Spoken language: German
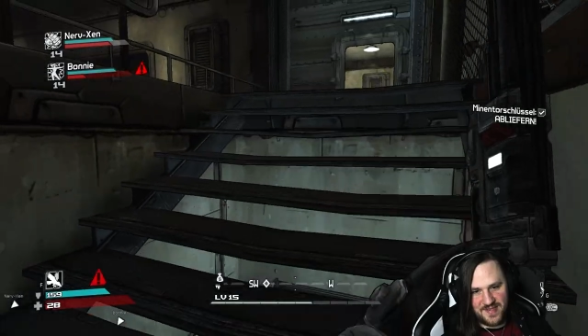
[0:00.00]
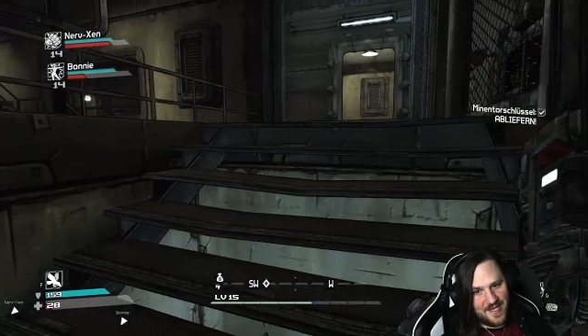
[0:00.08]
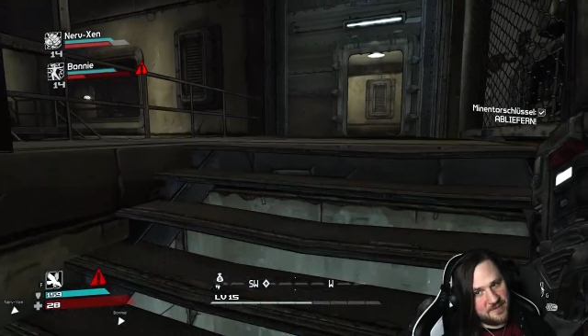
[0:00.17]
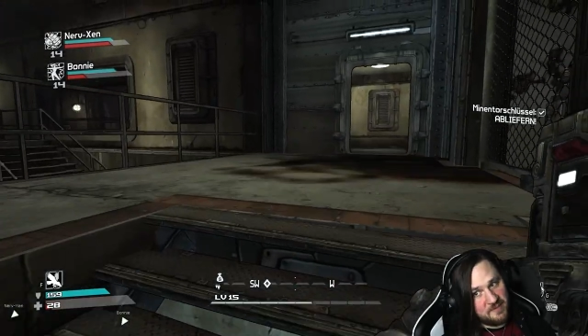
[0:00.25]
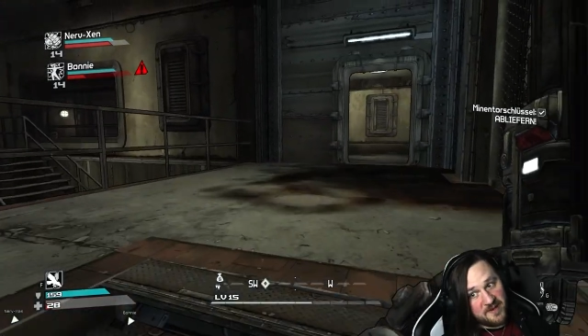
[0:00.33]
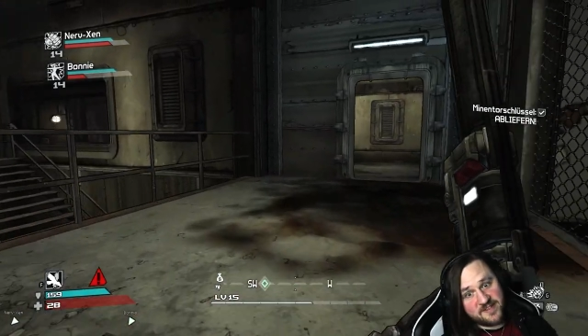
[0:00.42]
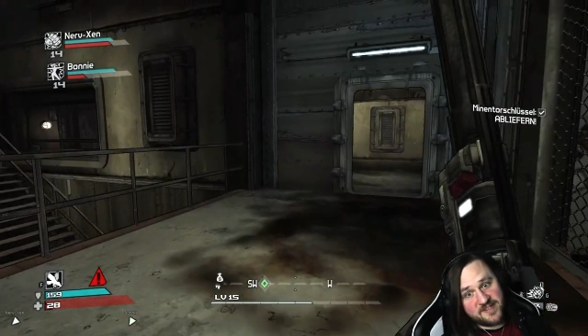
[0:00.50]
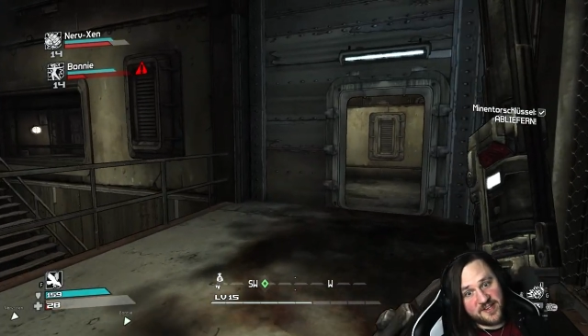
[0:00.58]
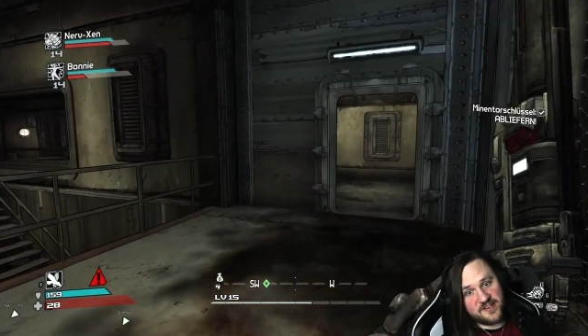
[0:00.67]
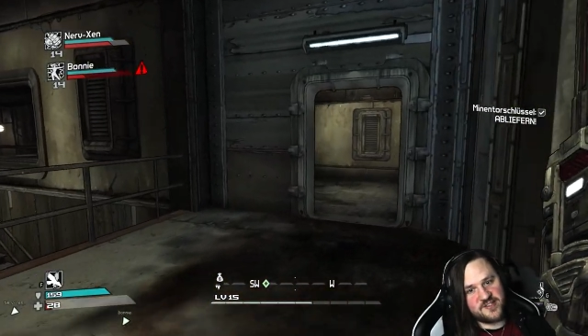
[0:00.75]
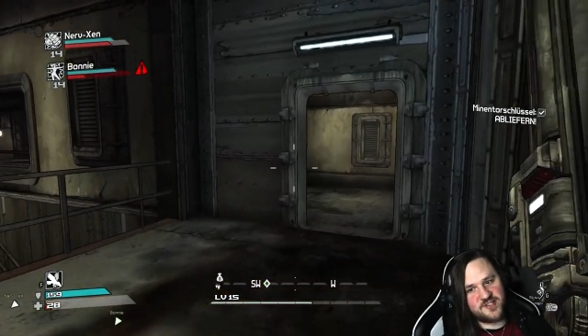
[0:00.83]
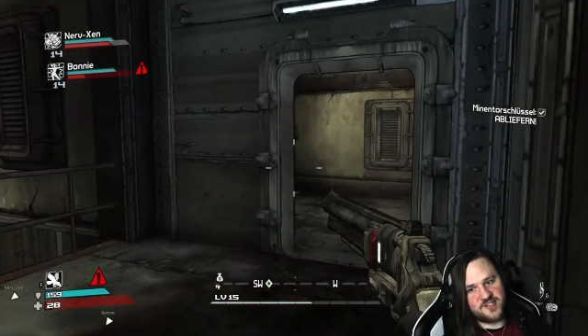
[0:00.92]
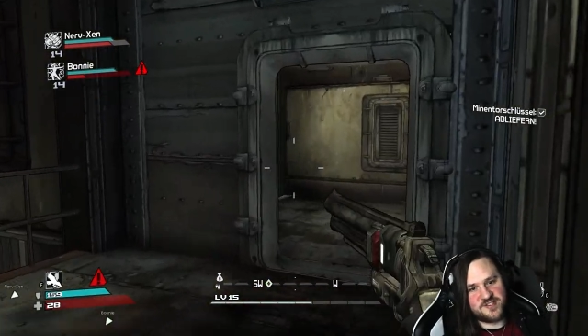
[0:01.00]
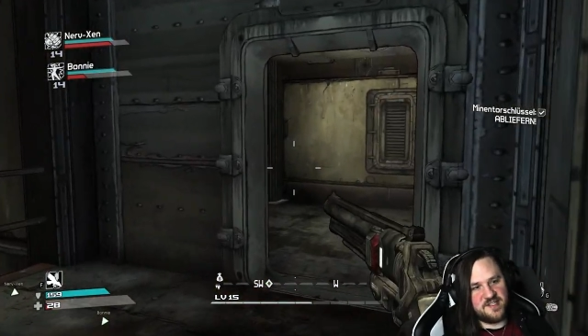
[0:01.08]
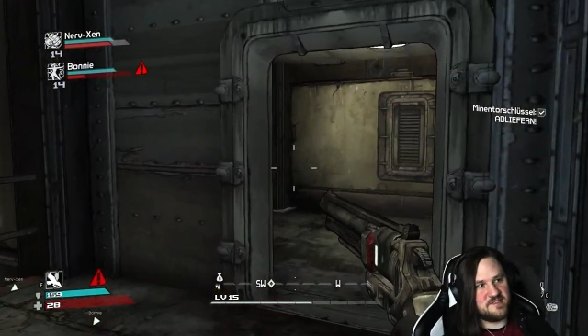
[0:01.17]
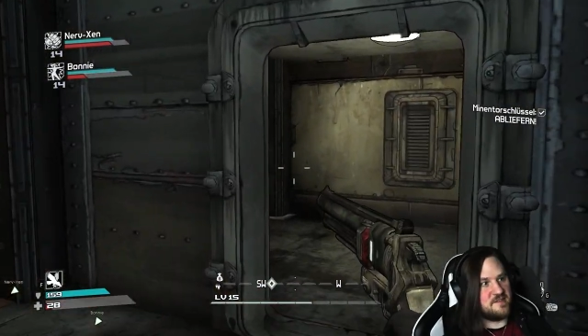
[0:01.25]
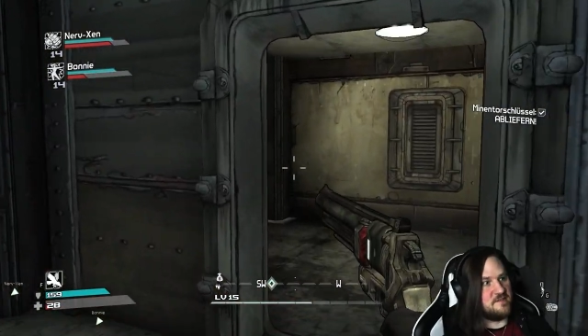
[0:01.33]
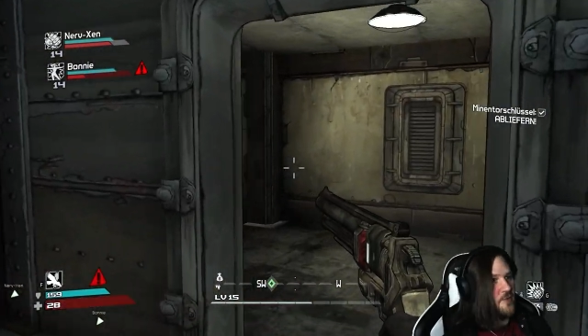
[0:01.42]
Ich meine, technisch gesehen
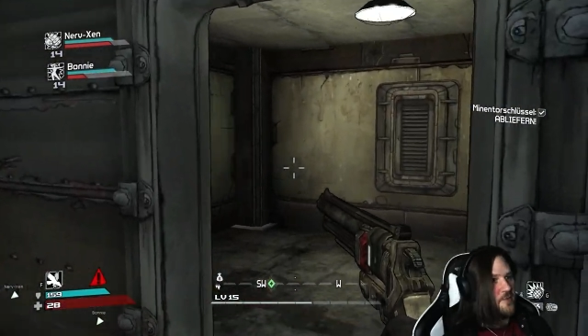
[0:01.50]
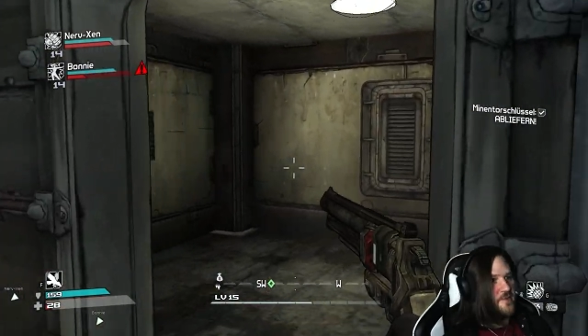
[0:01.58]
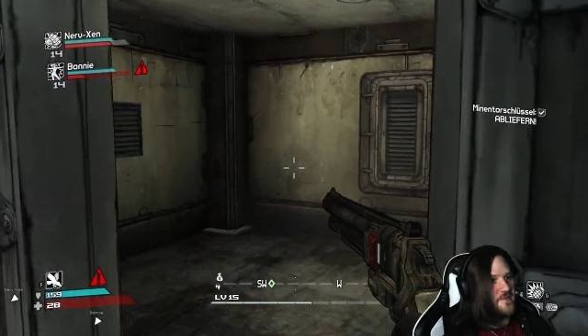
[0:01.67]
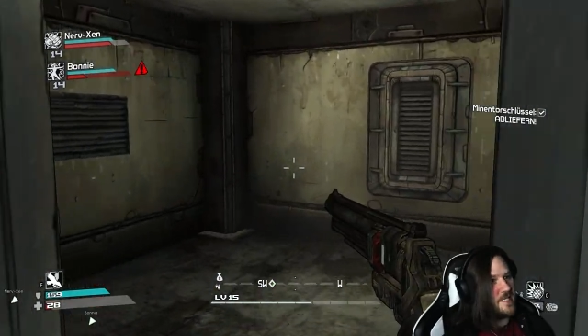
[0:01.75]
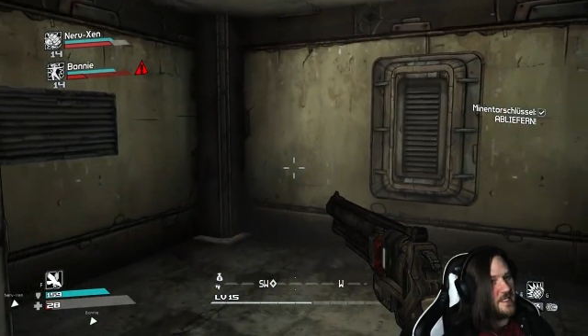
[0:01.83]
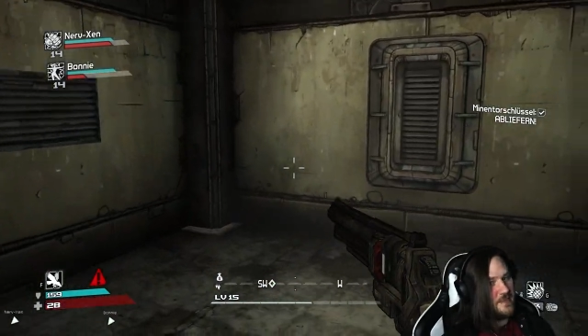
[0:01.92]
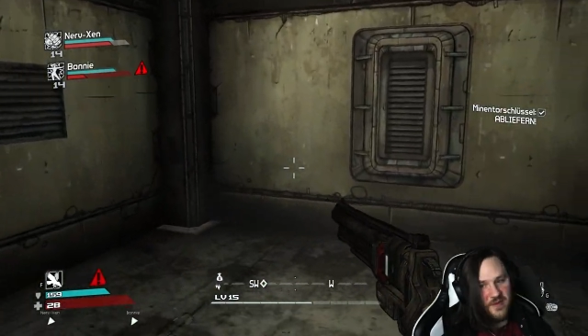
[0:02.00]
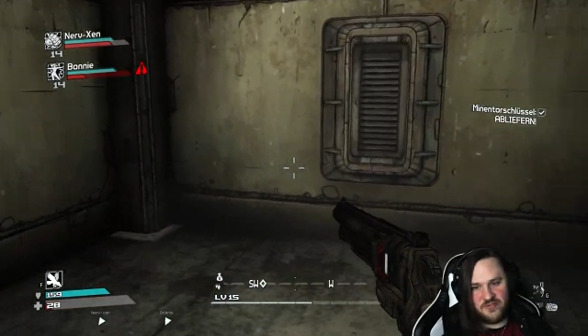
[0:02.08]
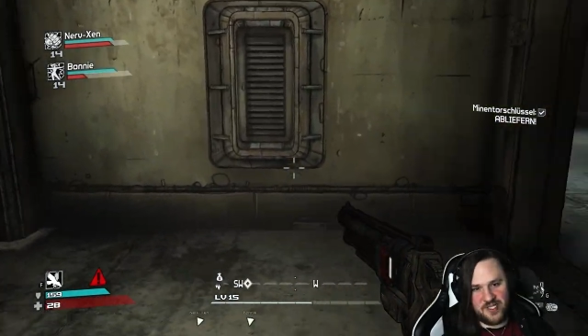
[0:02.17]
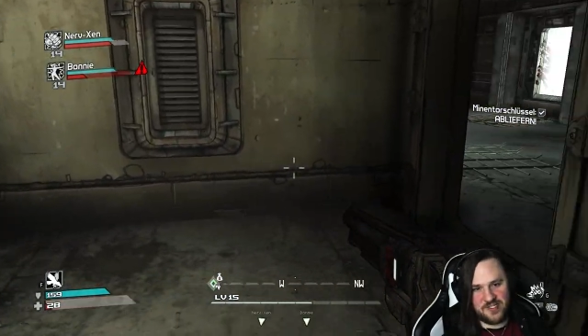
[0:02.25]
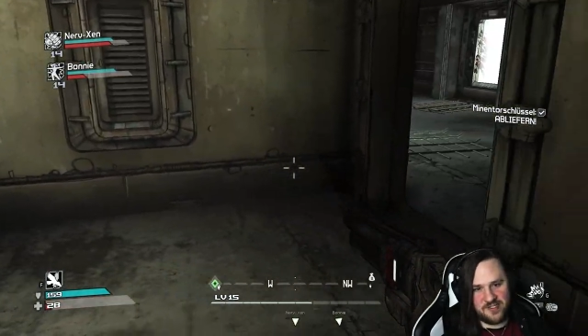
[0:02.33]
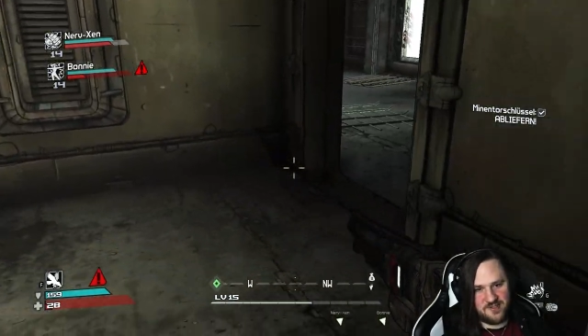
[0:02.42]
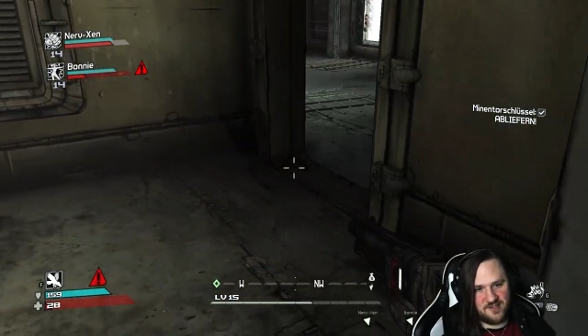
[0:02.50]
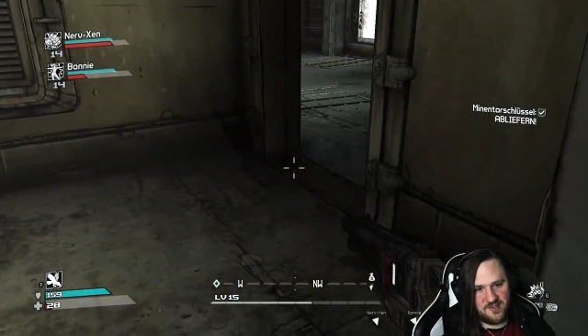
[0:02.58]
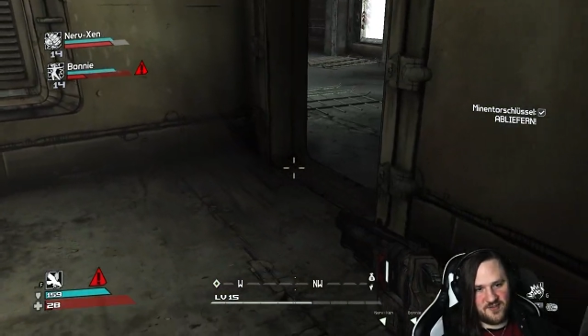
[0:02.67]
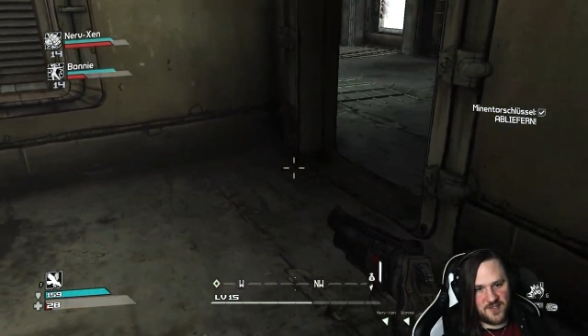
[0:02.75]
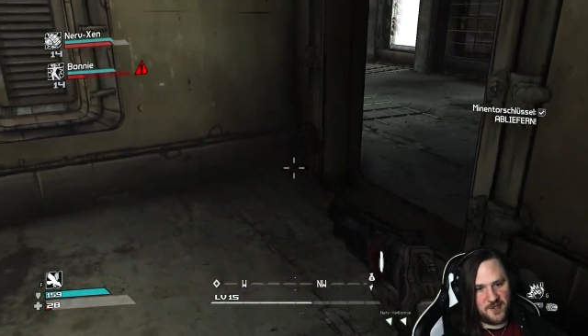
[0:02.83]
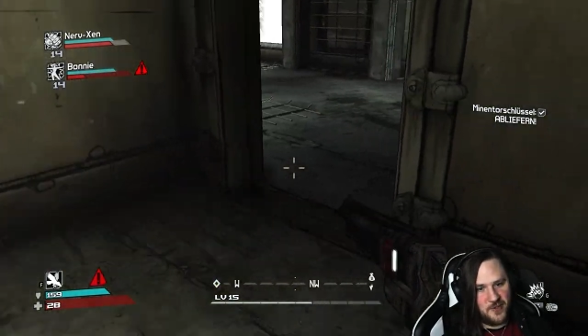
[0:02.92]
sind wir unbesiegbar. Vielleicht hat sie das
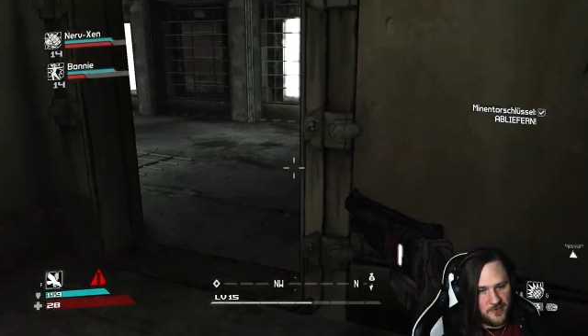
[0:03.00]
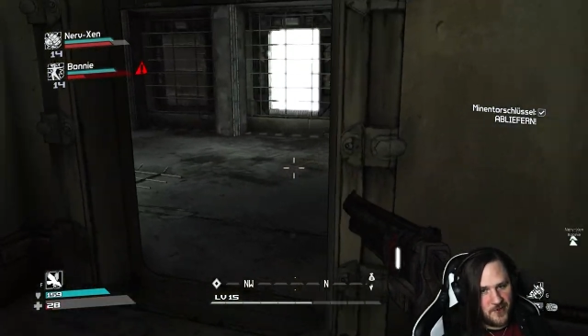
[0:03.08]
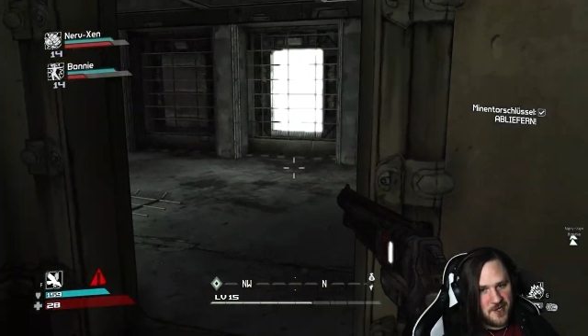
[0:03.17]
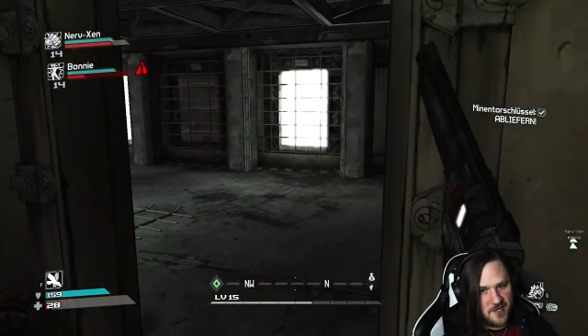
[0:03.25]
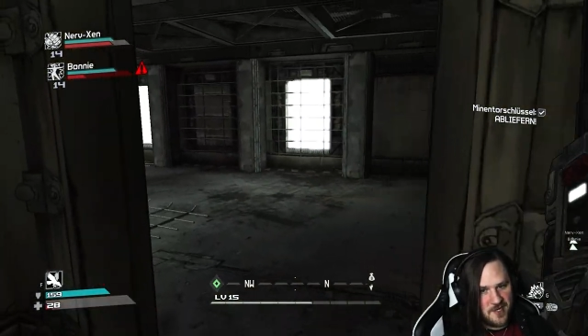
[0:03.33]
Vertrauen doch in den